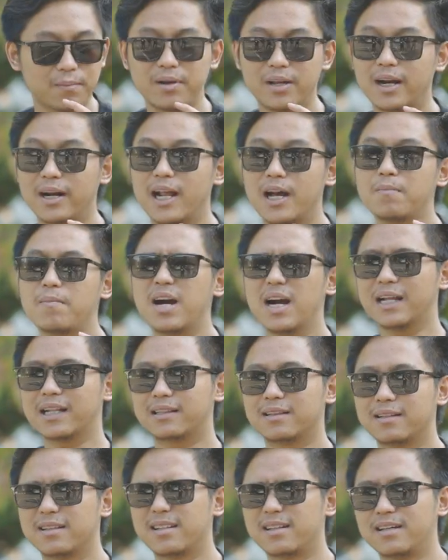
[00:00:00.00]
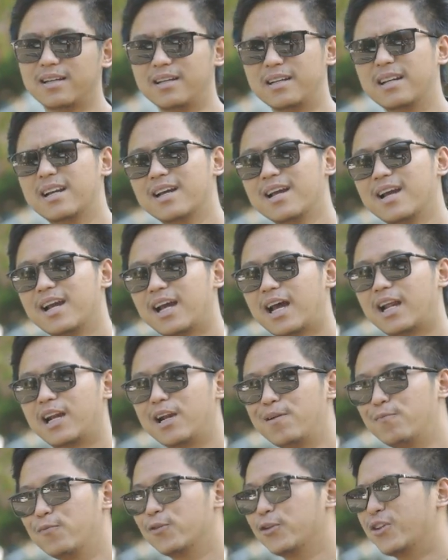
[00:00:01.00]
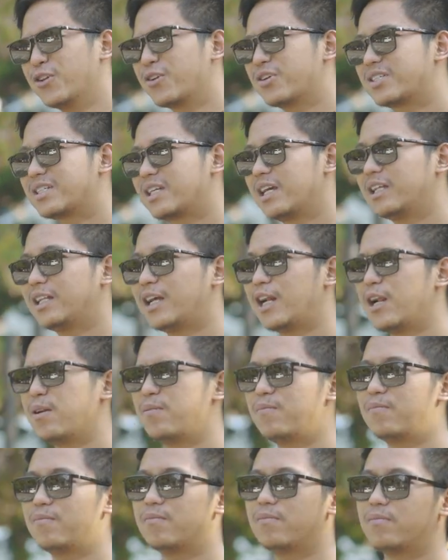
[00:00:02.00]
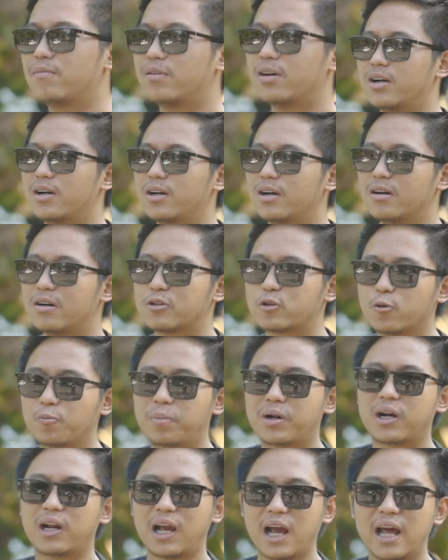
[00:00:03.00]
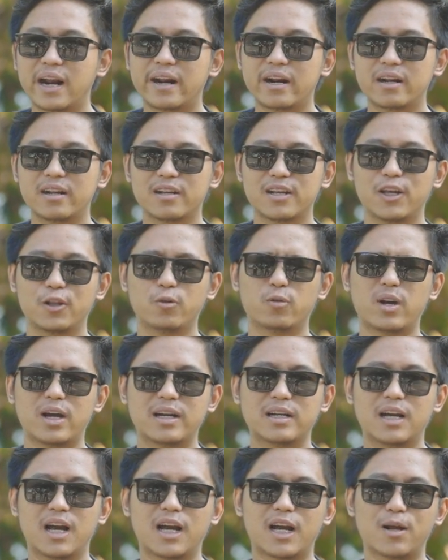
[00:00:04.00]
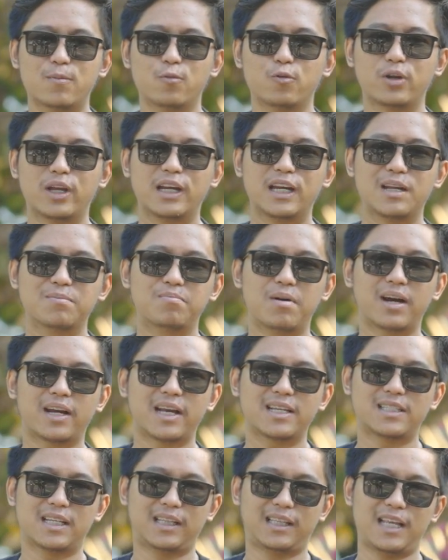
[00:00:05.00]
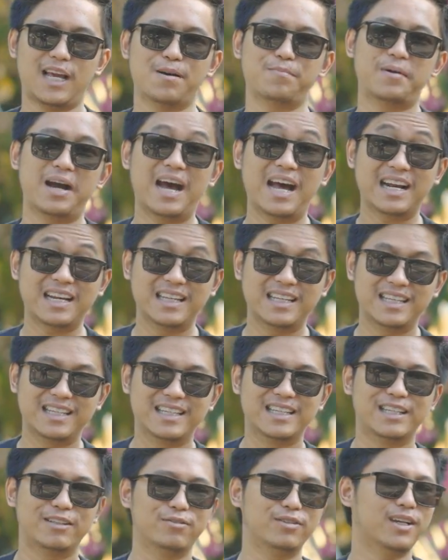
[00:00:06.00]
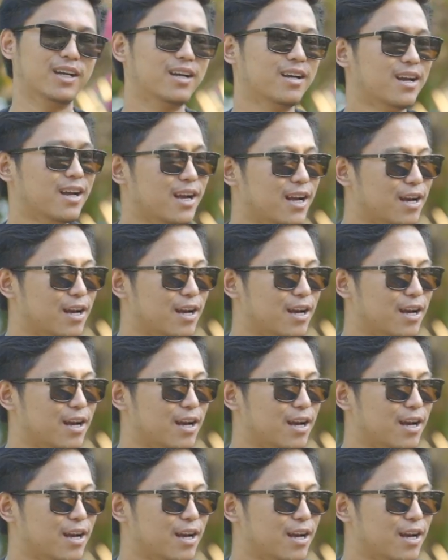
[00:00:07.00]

lebih rendah banget ya. Karena untuk sekitaran uh, supercar itu kan nggak akan mungkin dipakai setiap hari gitu ya.